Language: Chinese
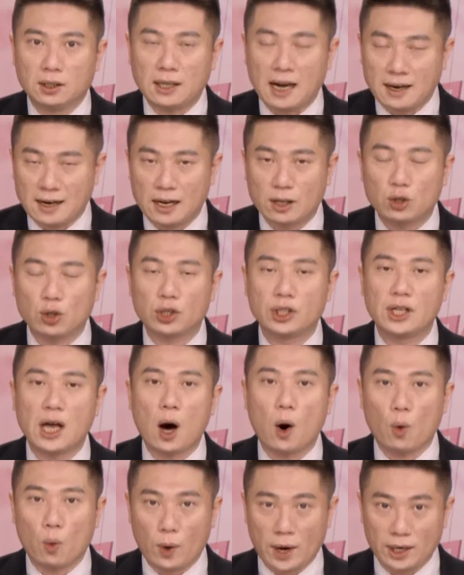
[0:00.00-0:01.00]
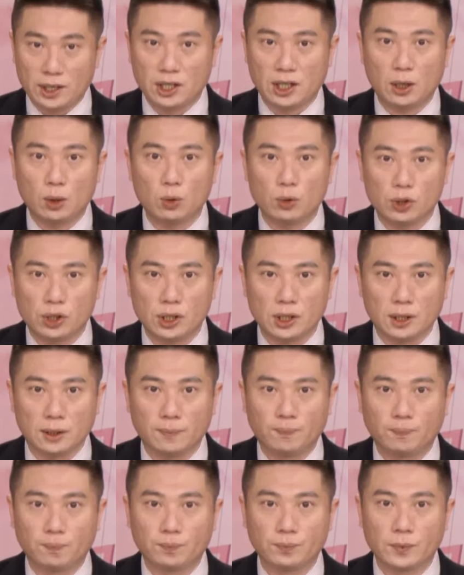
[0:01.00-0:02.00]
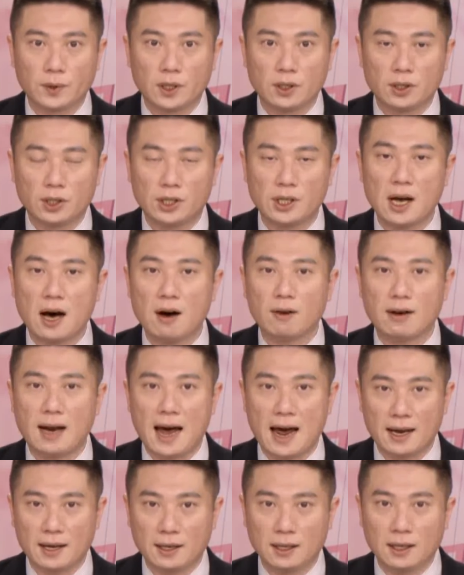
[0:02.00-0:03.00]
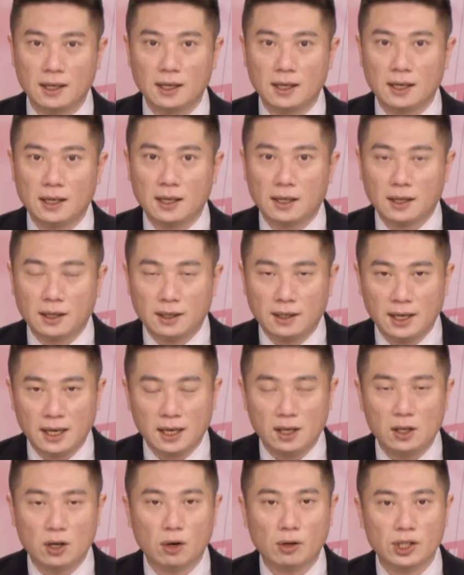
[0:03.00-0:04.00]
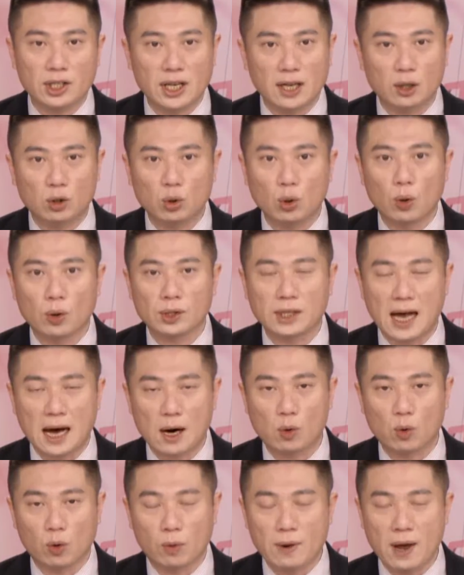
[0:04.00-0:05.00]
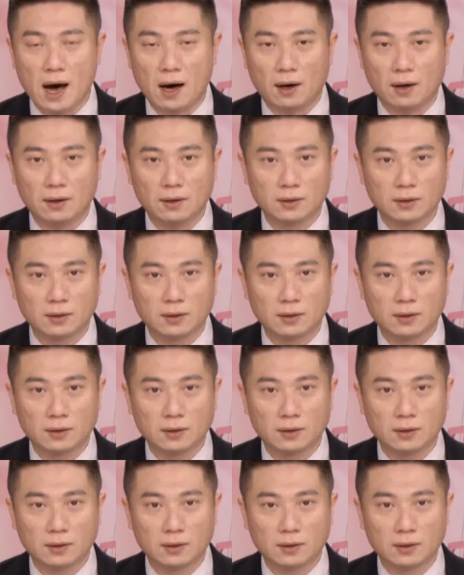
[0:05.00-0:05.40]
当然就是要危机入市，是要来利用一些错杀股票，